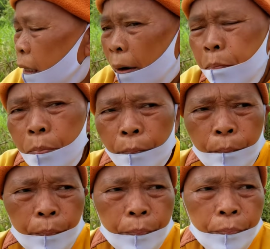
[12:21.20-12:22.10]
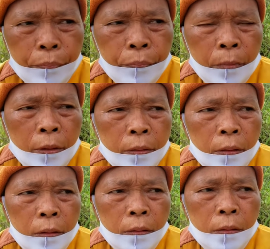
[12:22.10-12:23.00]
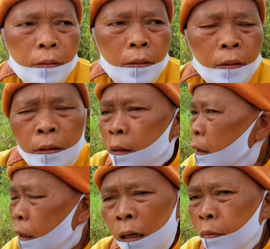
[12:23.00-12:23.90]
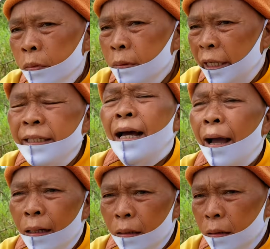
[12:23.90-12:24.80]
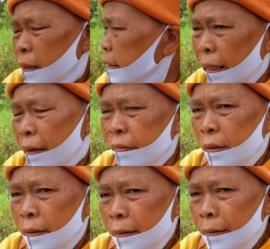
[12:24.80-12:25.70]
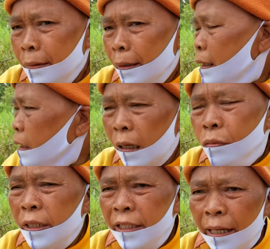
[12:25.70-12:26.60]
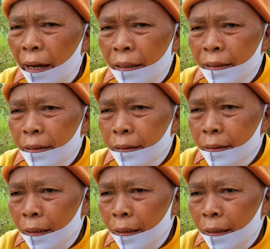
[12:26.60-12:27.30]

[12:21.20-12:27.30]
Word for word: cho 800 mốt đi về ra xe con đưa về liền luôn cho thêm cho thêm 500 ngàn nữa về quê ăn luôn